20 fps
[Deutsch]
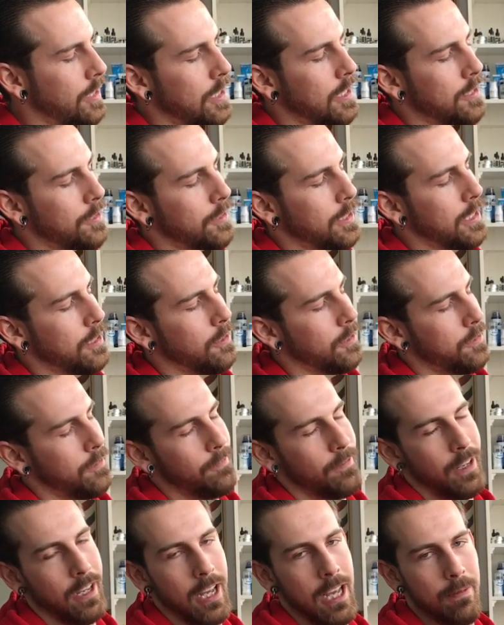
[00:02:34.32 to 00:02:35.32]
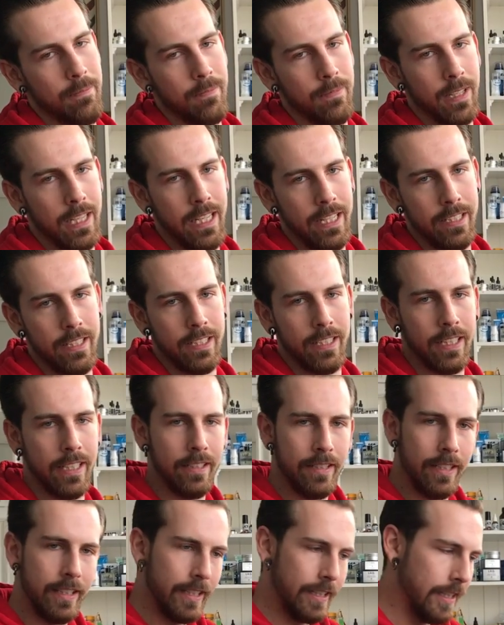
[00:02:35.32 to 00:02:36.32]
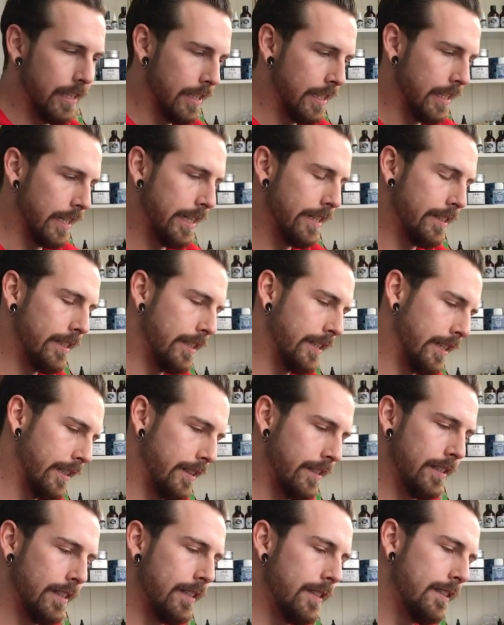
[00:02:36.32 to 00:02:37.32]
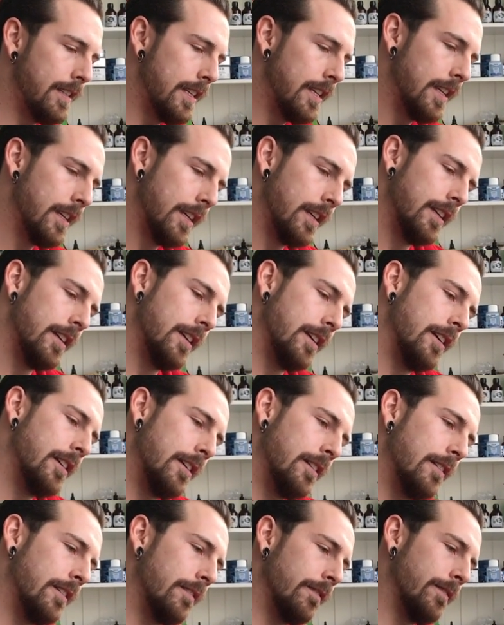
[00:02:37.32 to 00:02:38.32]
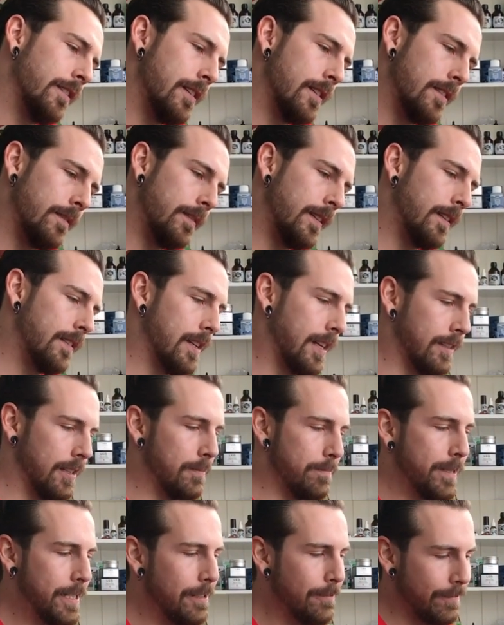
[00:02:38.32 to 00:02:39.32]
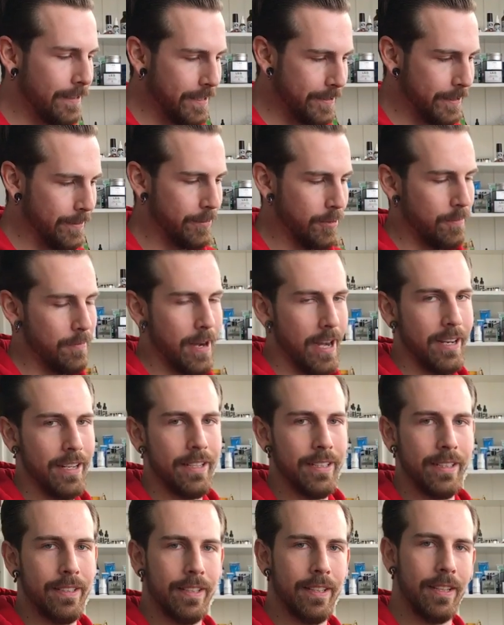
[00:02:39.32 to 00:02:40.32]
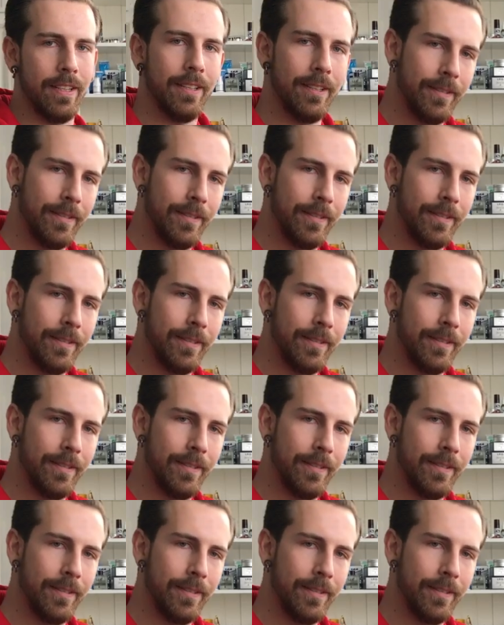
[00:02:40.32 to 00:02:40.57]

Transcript: Also geht auch zum Verreiben richtig, richtig, richtig, richtig easy. Weil es, wie gesagt, eine mittelfeste Pomade ist